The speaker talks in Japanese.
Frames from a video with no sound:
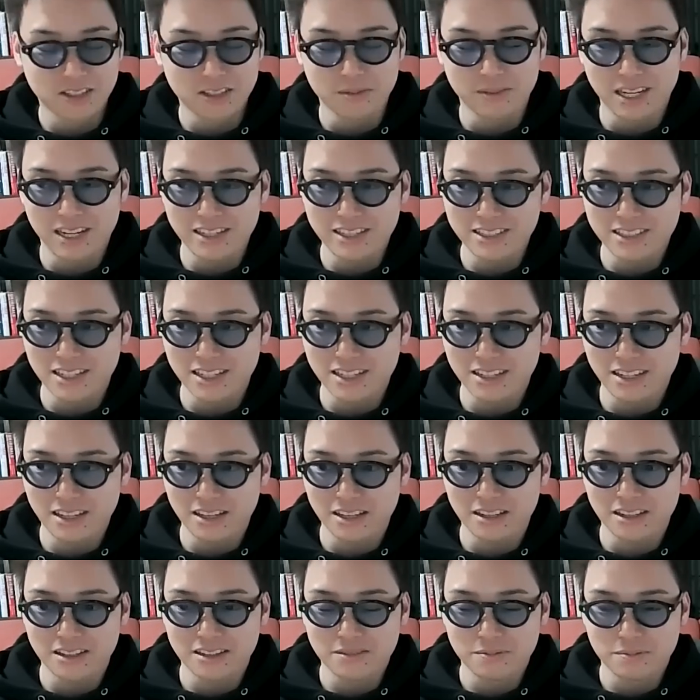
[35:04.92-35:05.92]
例えばライター
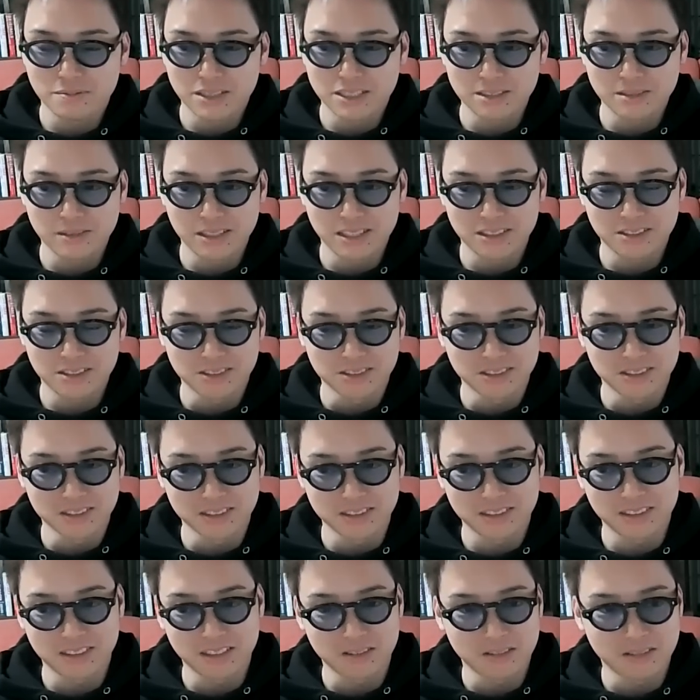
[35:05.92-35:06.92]
で真面目で損
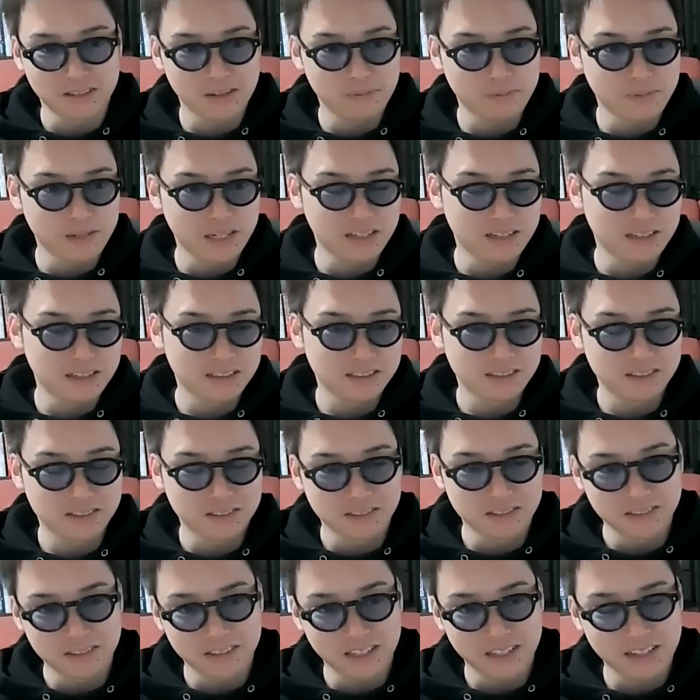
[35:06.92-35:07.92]
するっていうのは、やっぱ、
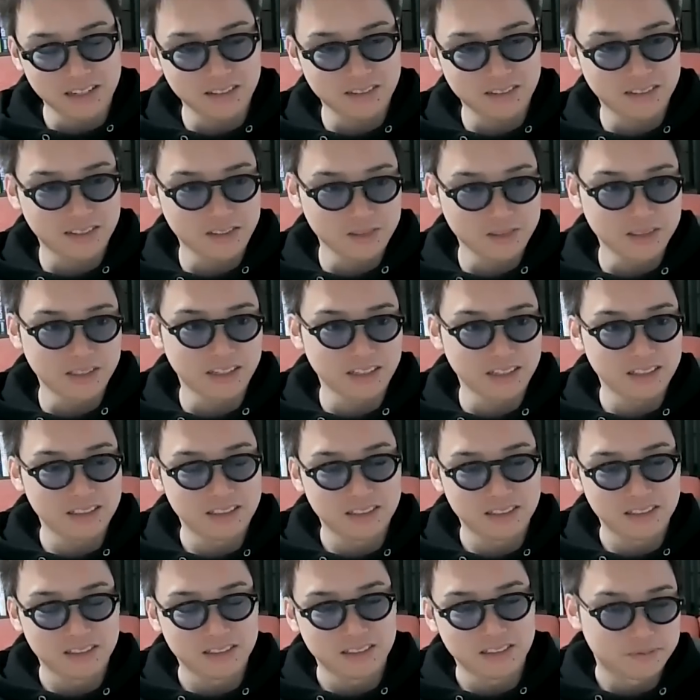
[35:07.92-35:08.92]
そのクライアントが良くない
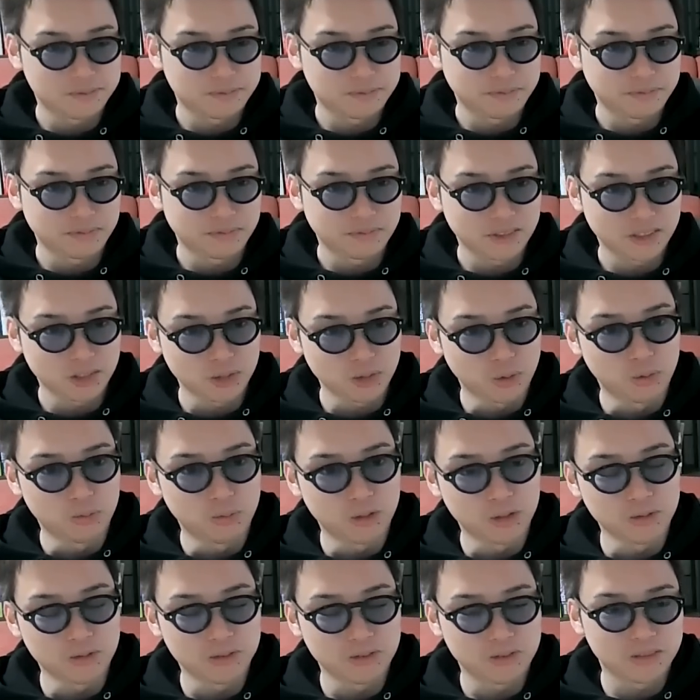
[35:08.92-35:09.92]
と
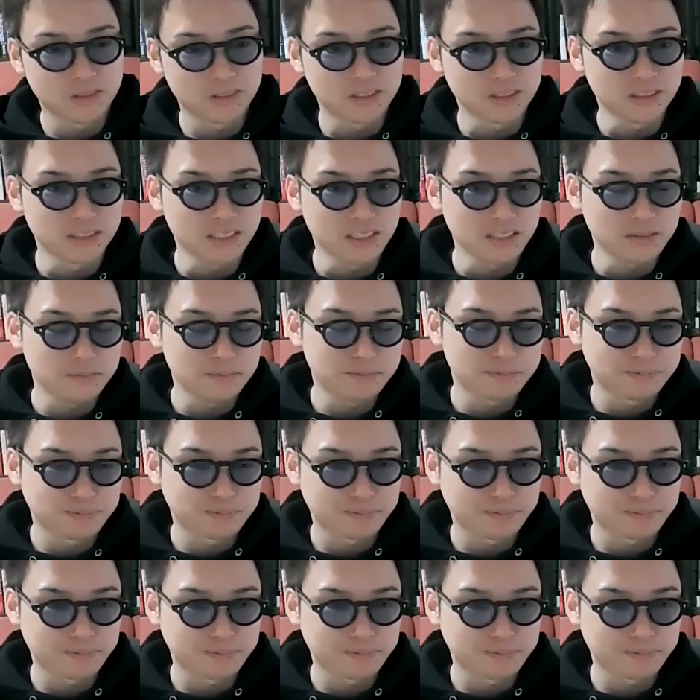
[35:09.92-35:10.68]
思う、普通に。